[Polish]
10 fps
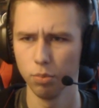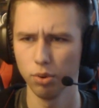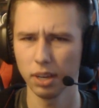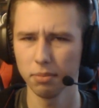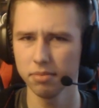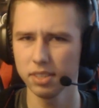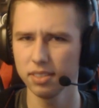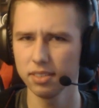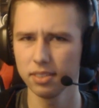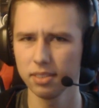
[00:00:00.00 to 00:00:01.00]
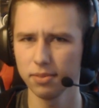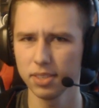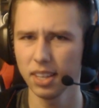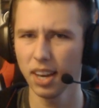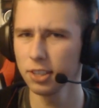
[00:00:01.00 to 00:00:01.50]
bo
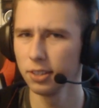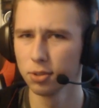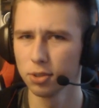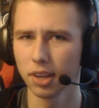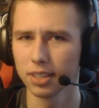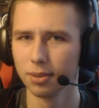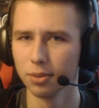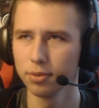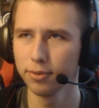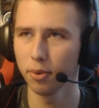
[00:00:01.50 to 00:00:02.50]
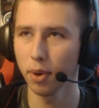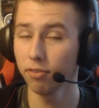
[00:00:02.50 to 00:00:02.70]
strasznie dużo gatunków,